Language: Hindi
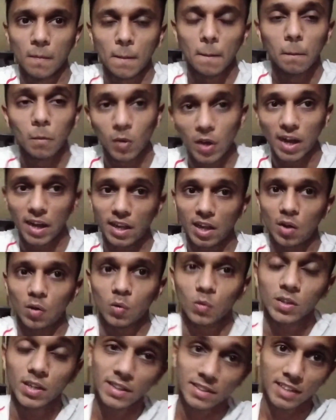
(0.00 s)
वो
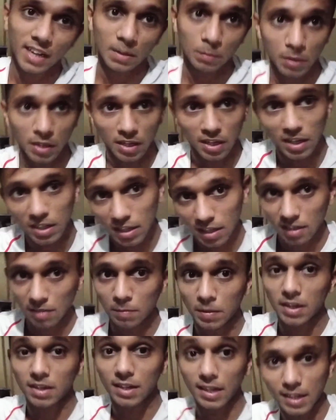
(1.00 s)
बुलाया और उनके साथ में
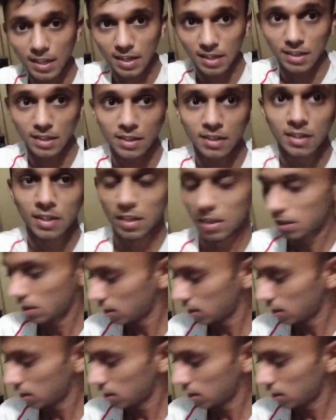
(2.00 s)
गया ये किडबैक लेने के